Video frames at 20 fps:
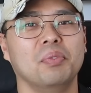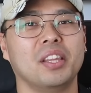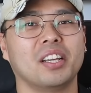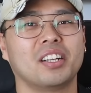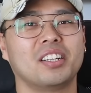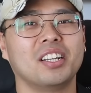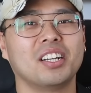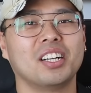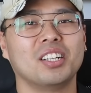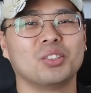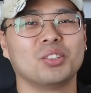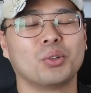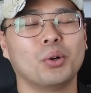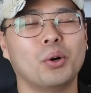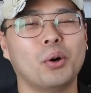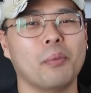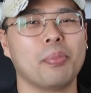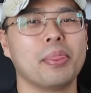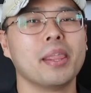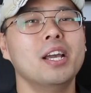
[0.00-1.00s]

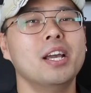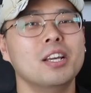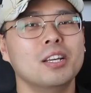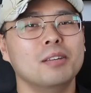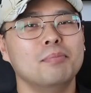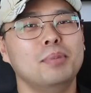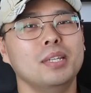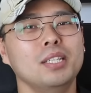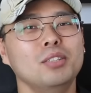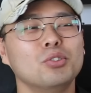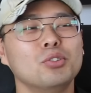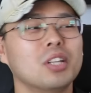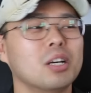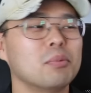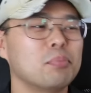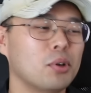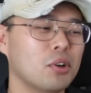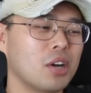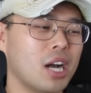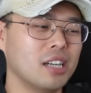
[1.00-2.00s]
그래가지고
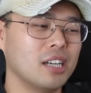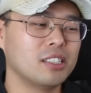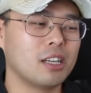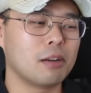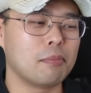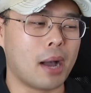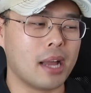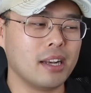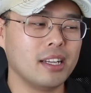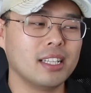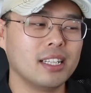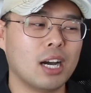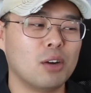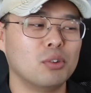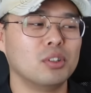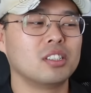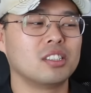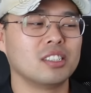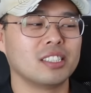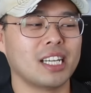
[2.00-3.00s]
민주당 표가 항상 많이
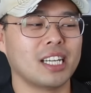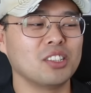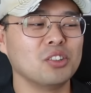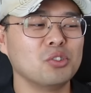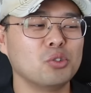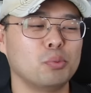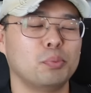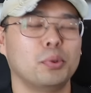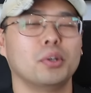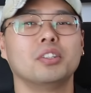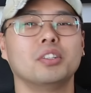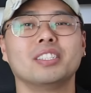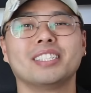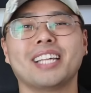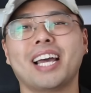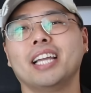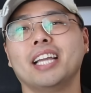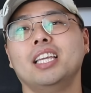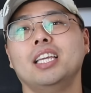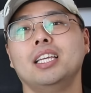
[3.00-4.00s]
나오는 그 사전 투표는
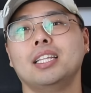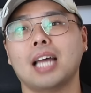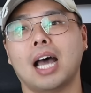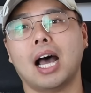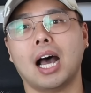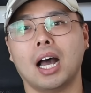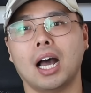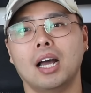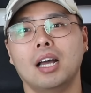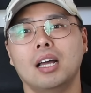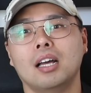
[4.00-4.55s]
사기이다.